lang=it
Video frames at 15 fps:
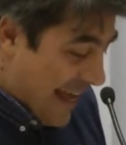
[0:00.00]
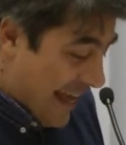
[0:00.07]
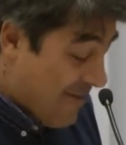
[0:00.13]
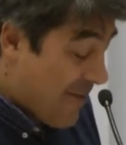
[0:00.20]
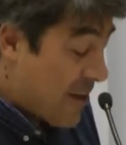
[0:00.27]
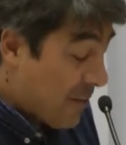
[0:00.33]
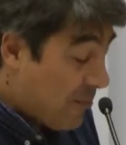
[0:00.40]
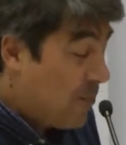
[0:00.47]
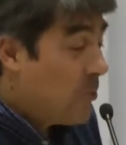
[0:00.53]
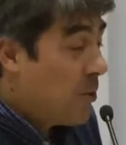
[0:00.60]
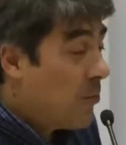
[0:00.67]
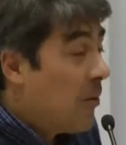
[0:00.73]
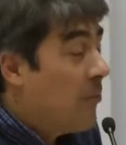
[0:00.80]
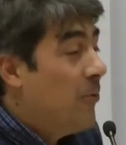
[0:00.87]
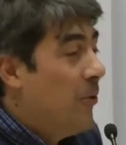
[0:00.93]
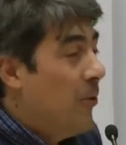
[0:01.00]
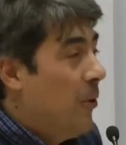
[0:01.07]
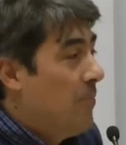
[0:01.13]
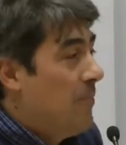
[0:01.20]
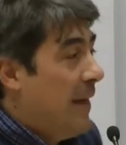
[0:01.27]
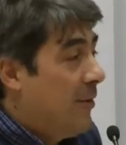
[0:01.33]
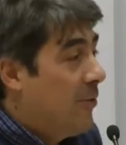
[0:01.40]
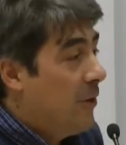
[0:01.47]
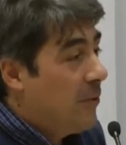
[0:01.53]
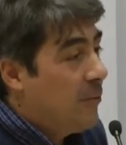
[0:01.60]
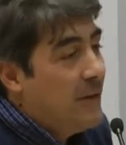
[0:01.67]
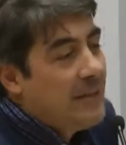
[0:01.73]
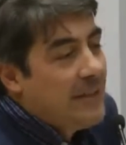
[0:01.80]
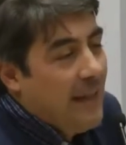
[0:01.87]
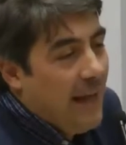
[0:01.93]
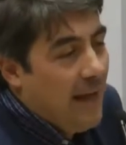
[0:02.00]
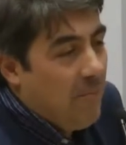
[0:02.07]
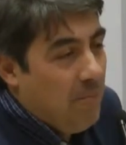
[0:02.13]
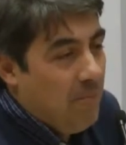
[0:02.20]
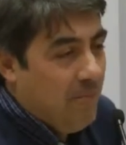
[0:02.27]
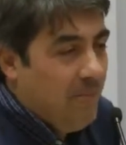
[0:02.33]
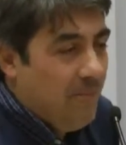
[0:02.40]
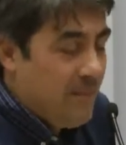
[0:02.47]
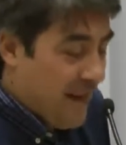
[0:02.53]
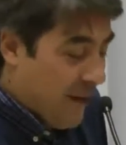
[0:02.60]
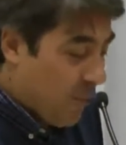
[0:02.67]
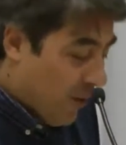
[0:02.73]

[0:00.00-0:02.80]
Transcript: Invece appunto proprio ecco, in questa mia